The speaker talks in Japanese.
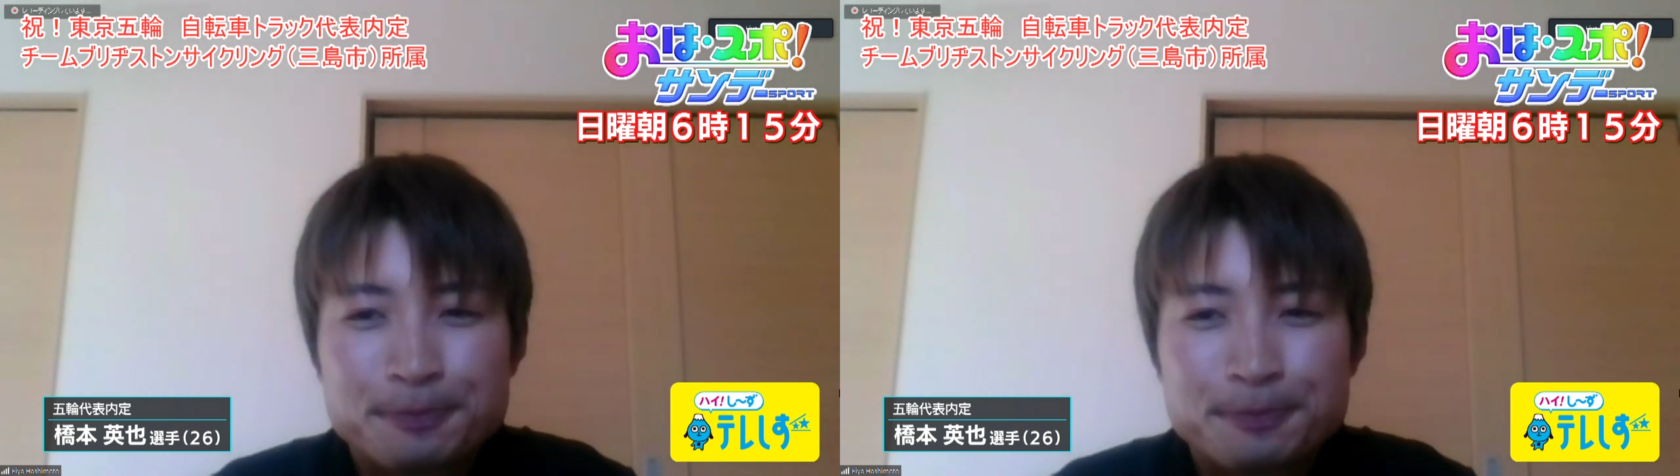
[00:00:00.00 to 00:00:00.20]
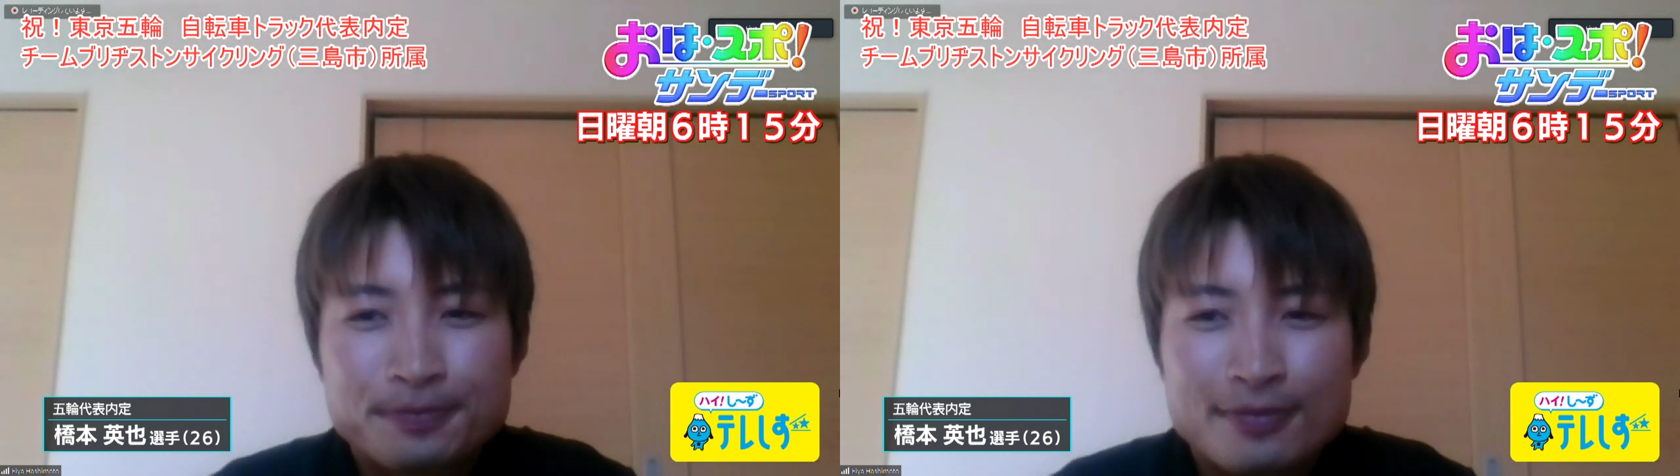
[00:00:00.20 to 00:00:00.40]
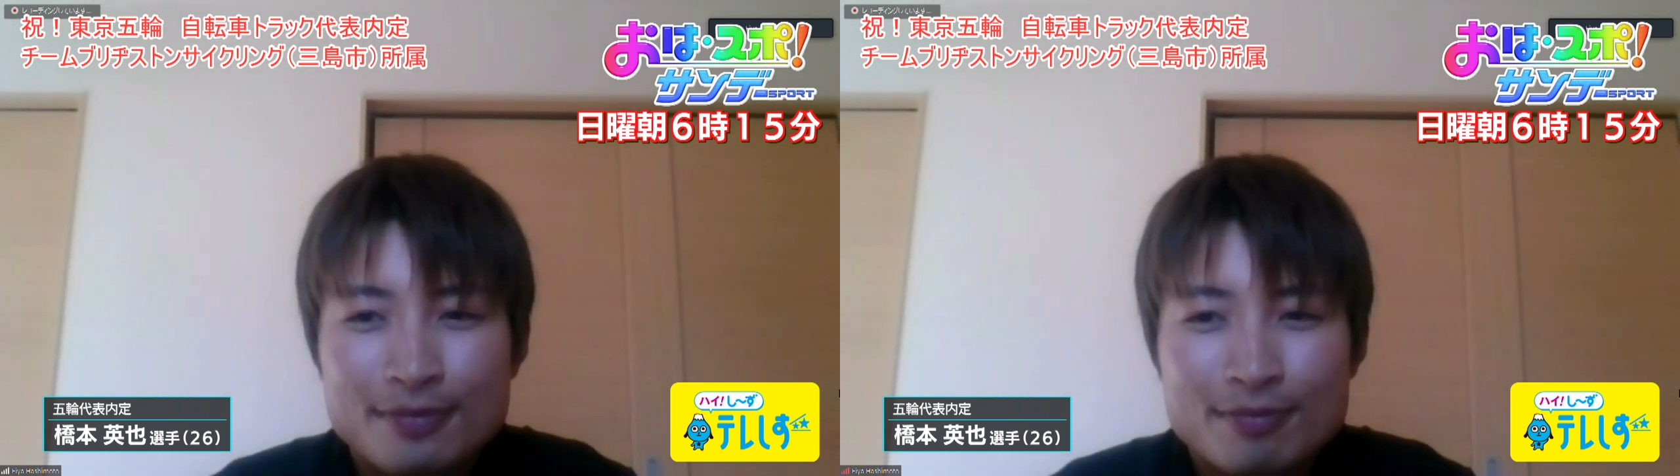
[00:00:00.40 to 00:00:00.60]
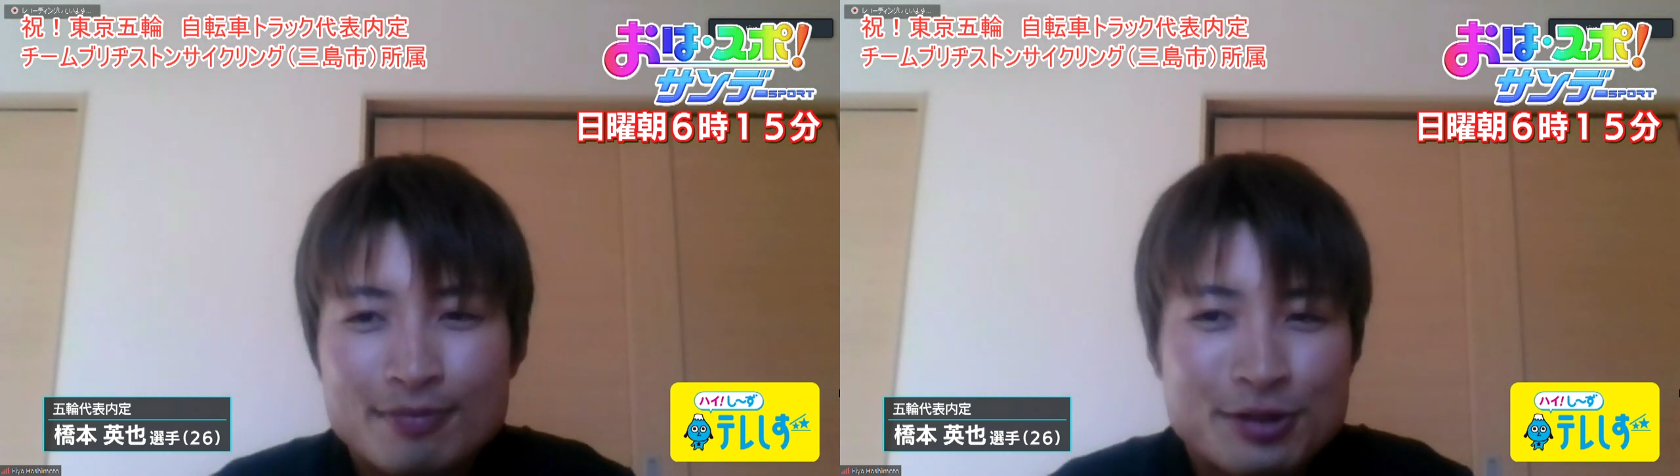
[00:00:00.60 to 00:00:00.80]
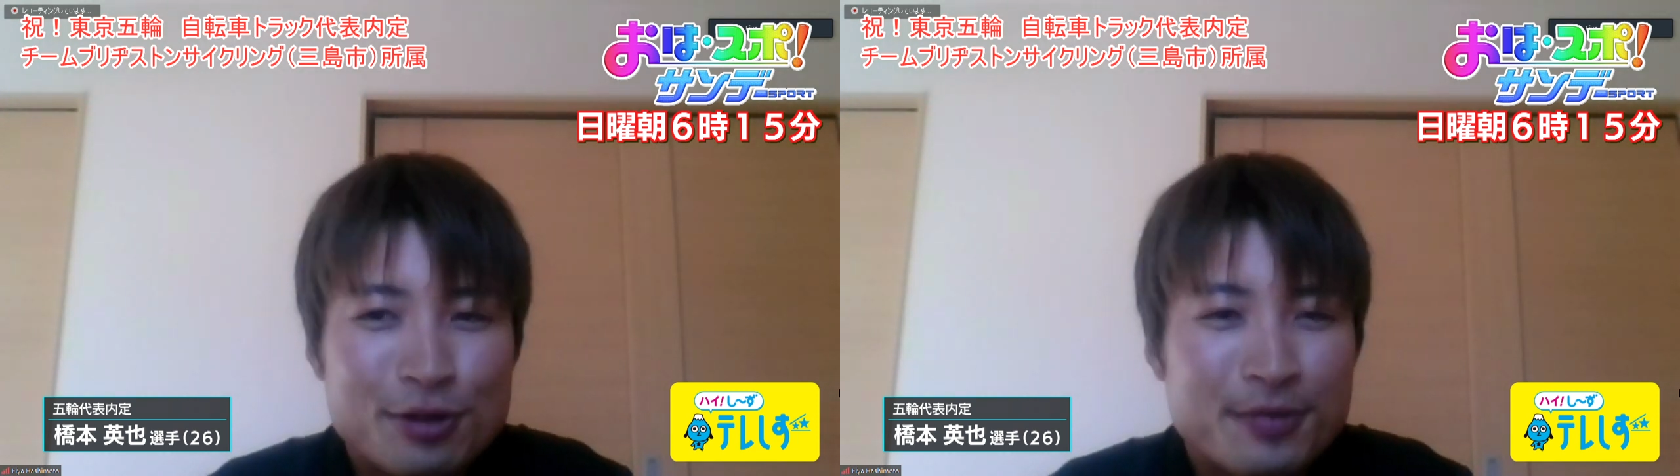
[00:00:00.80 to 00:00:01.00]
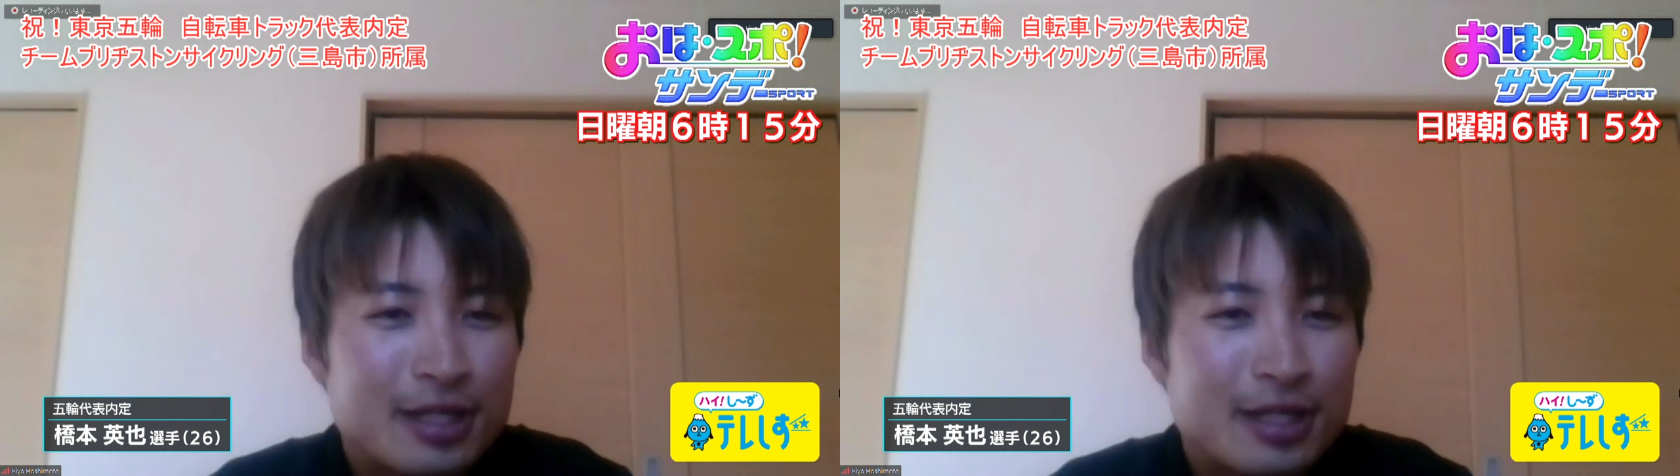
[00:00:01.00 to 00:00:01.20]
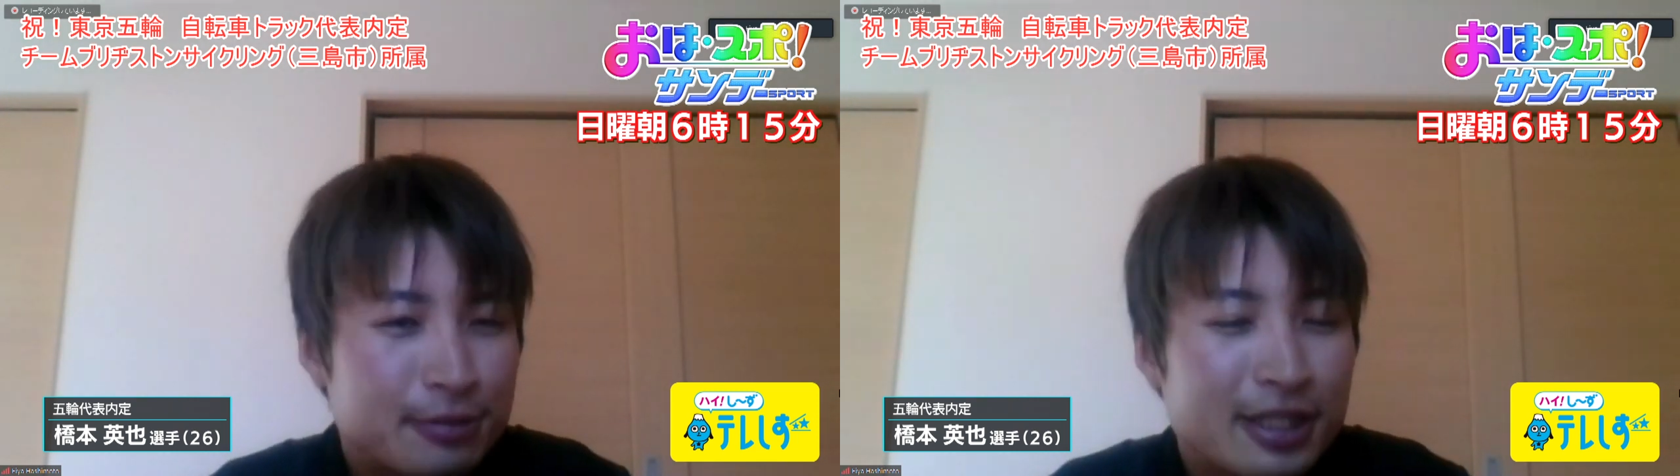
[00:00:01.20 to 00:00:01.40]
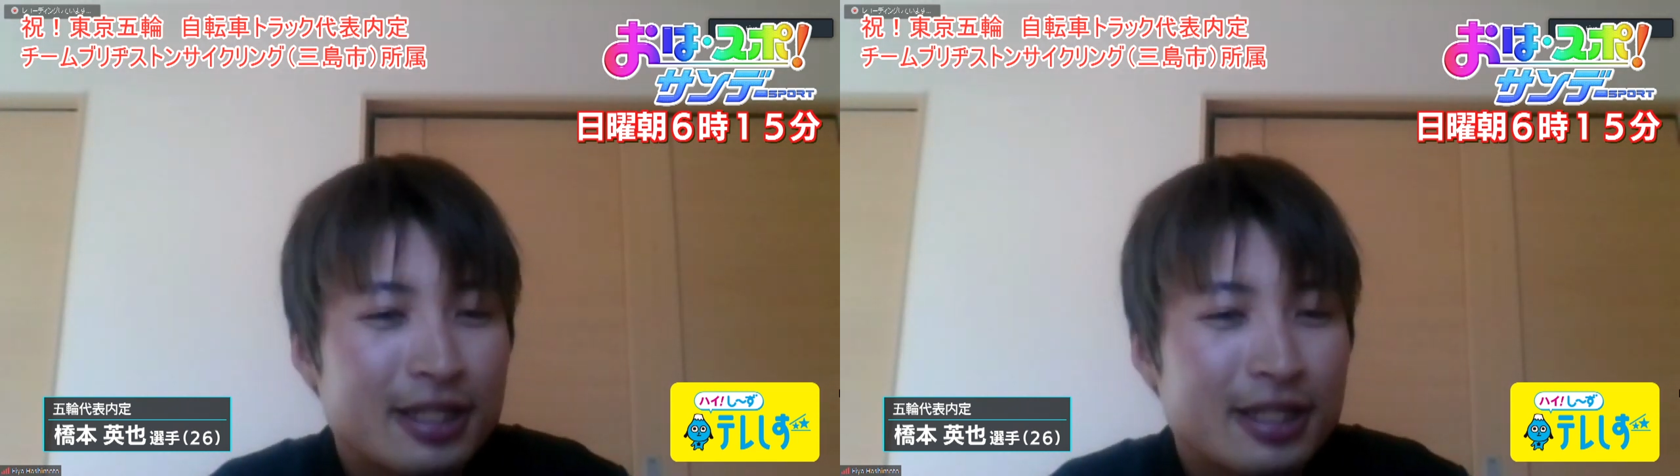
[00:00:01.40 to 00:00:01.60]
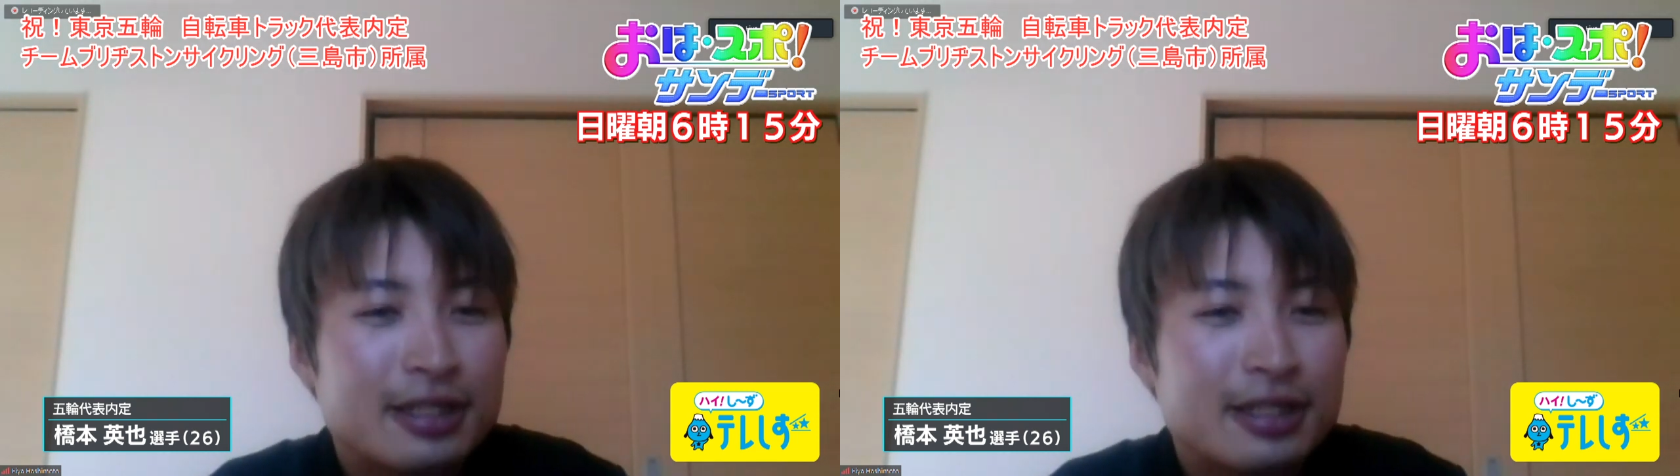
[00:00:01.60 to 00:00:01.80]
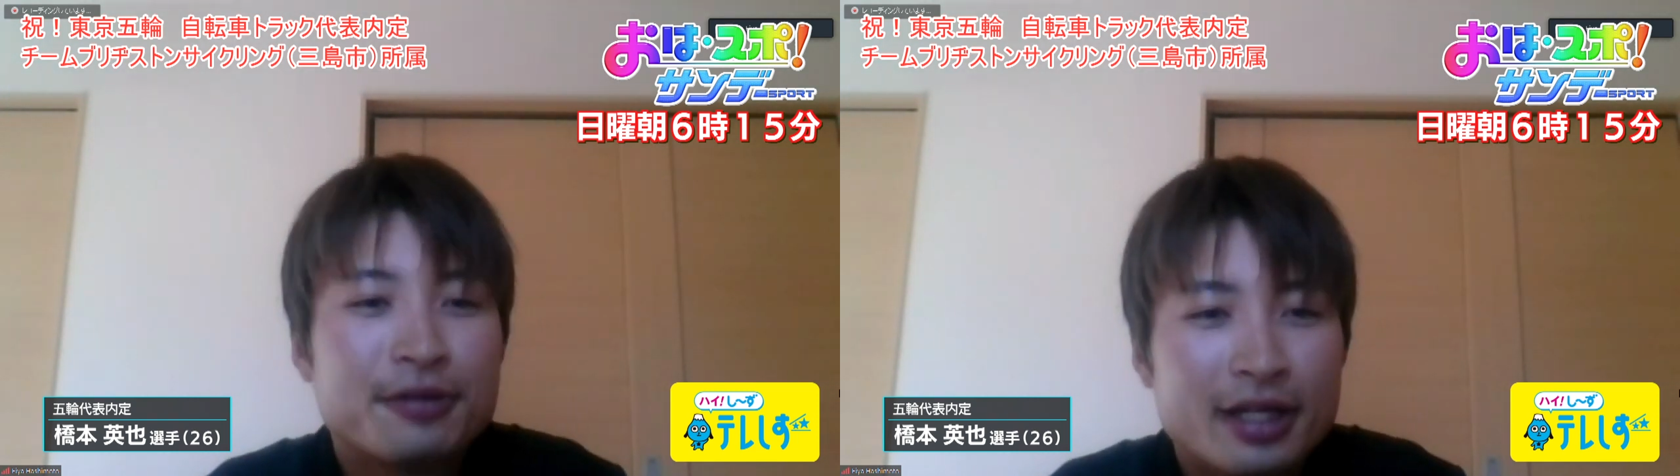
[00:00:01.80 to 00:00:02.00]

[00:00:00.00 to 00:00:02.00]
まあ、興味がある分野だったので、